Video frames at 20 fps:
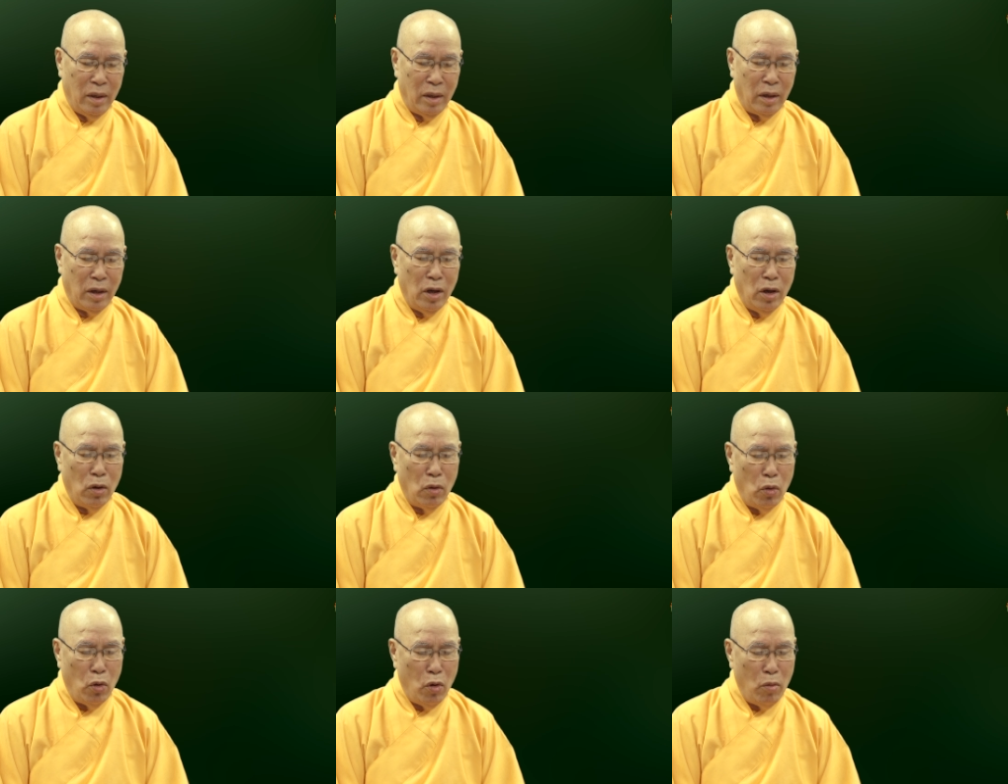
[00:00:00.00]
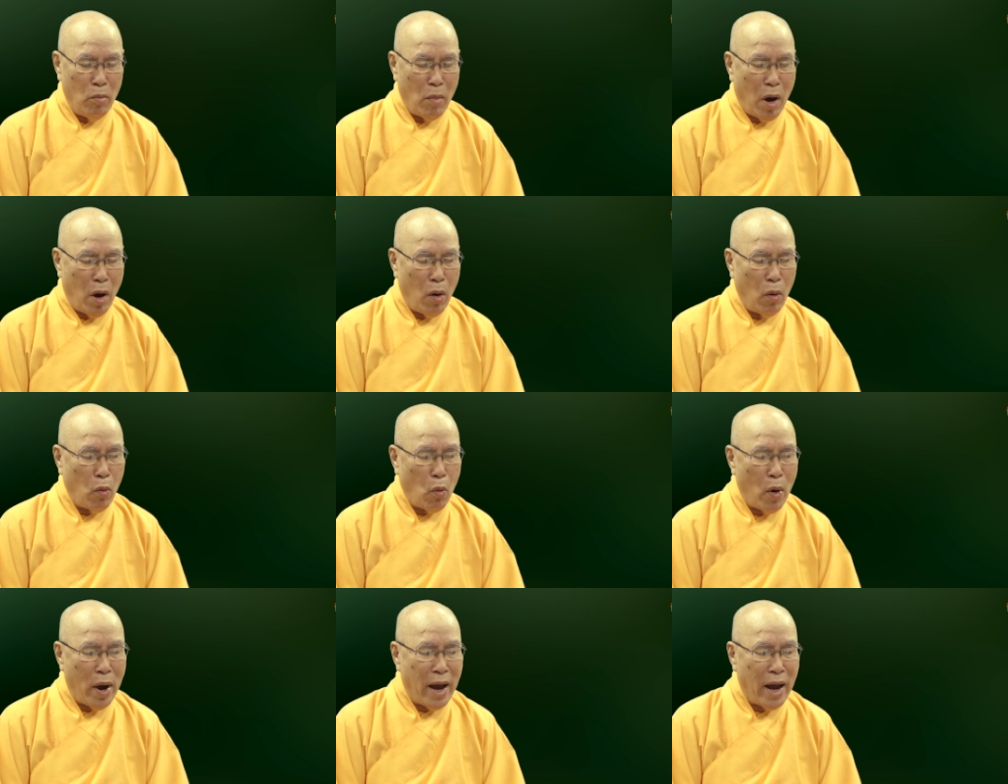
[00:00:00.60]
đừng luống bỏ
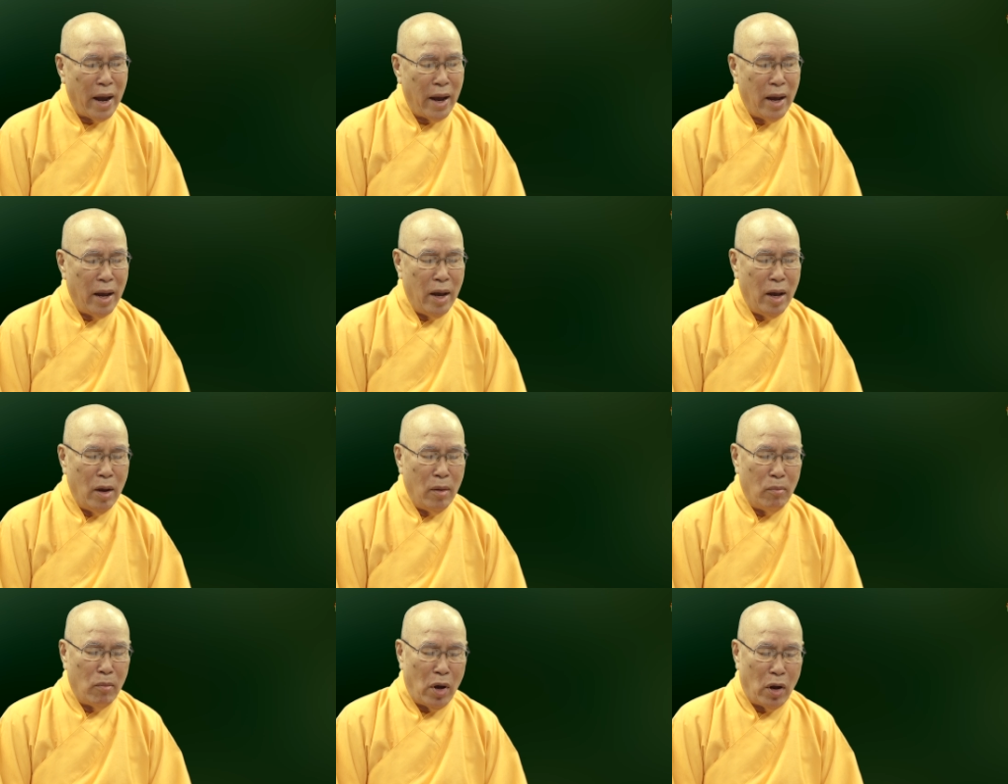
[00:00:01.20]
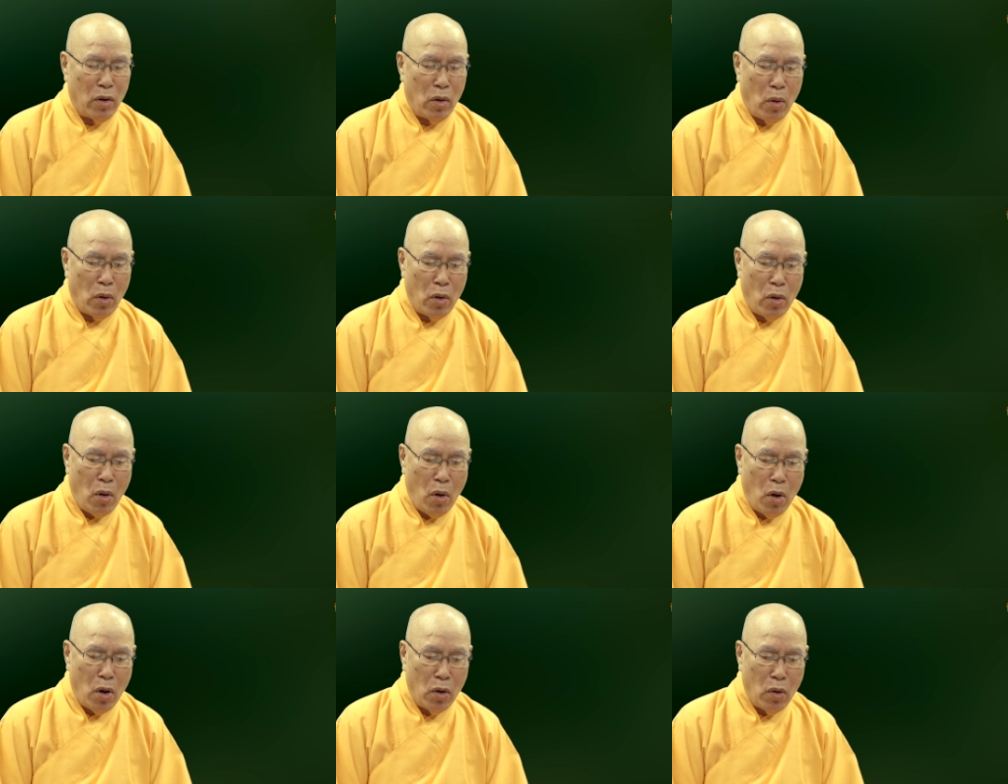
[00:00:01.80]
qua mà rồi
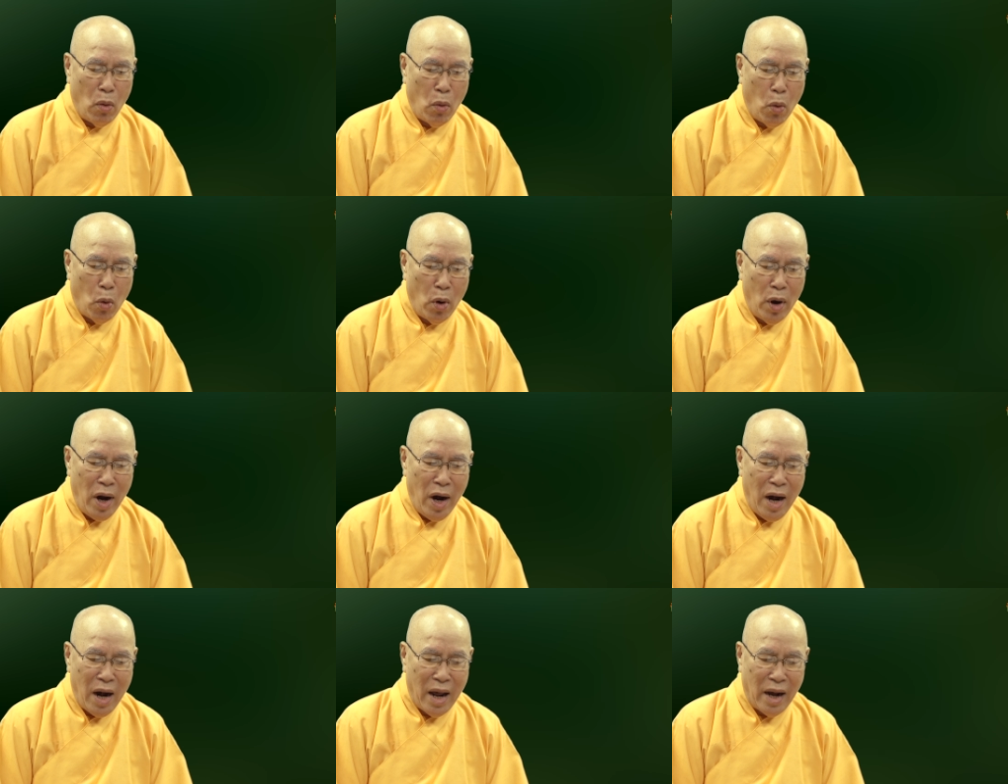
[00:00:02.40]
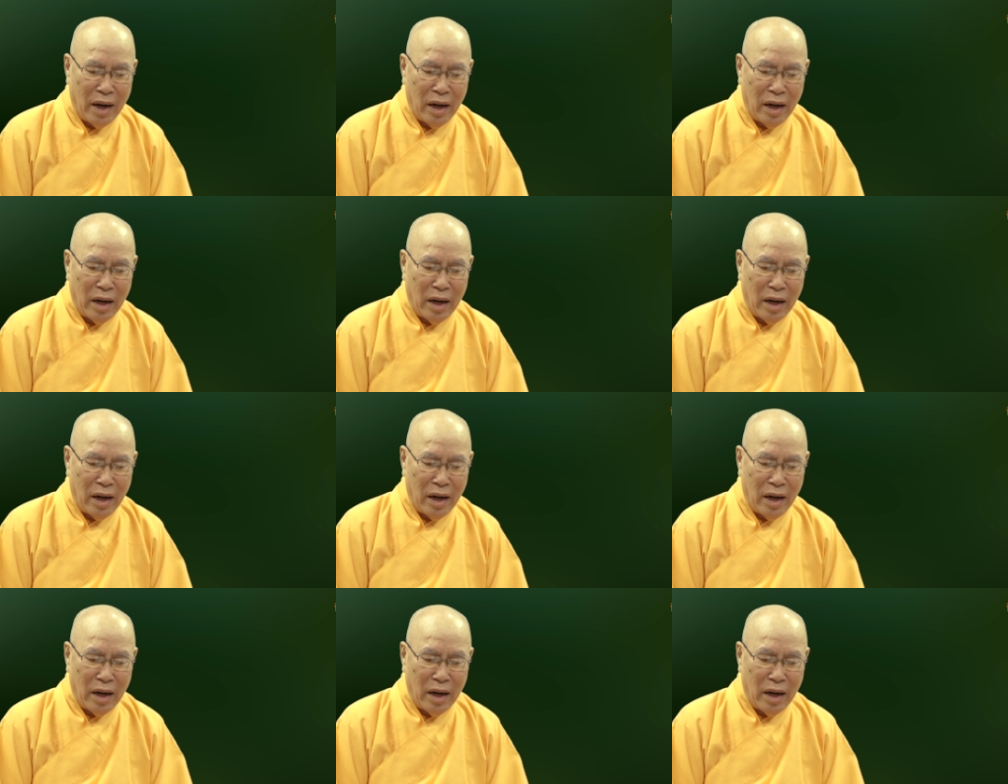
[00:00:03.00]
oan uổng là